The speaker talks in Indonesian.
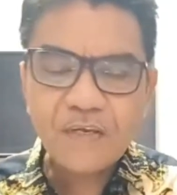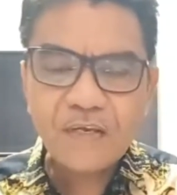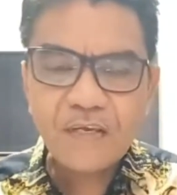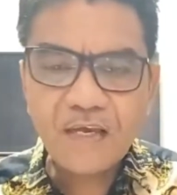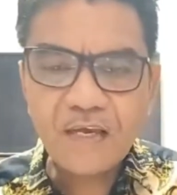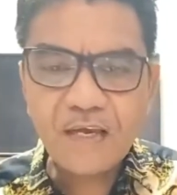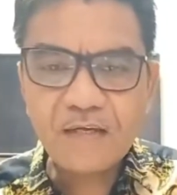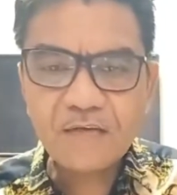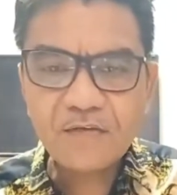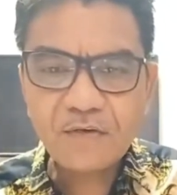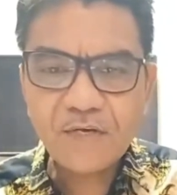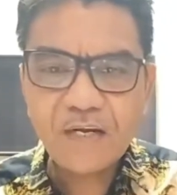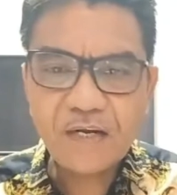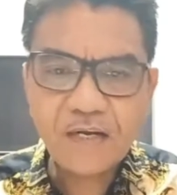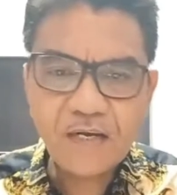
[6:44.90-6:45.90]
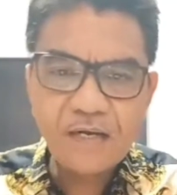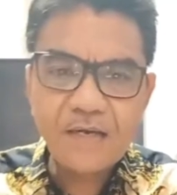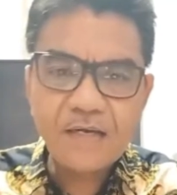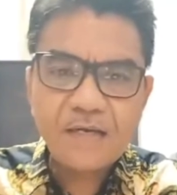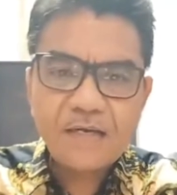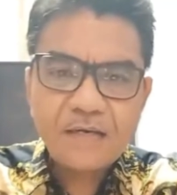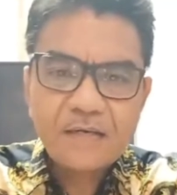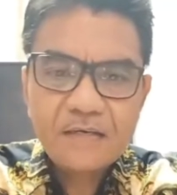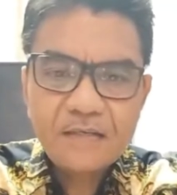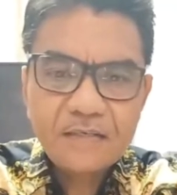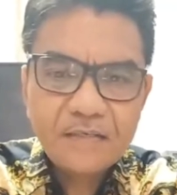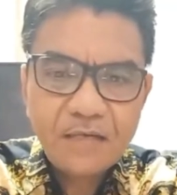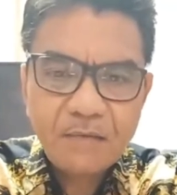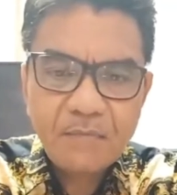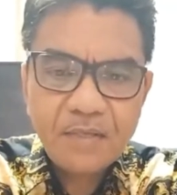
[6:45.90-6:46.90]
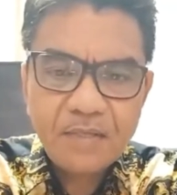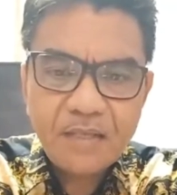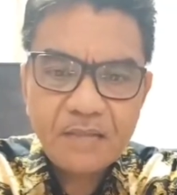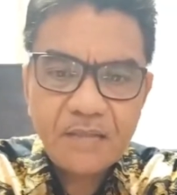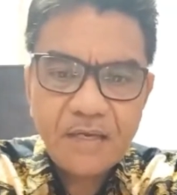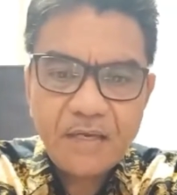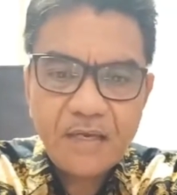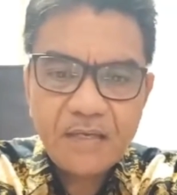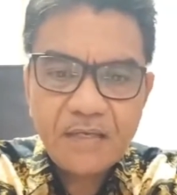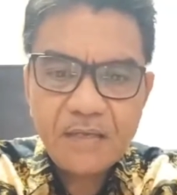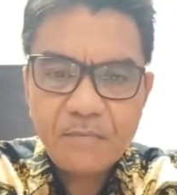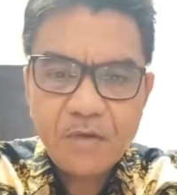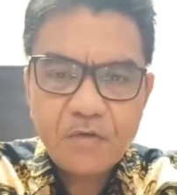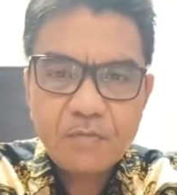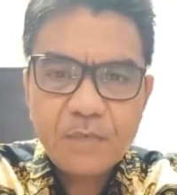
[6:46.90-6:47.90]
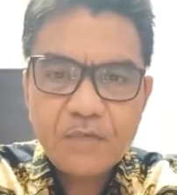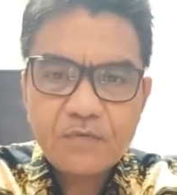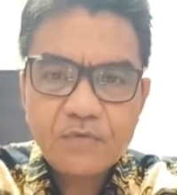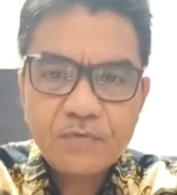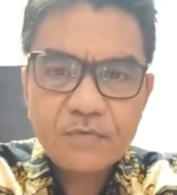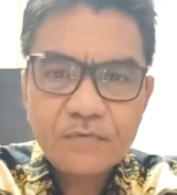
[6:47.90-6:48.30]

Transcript: ya, saudara selamat datang yang baru masuk.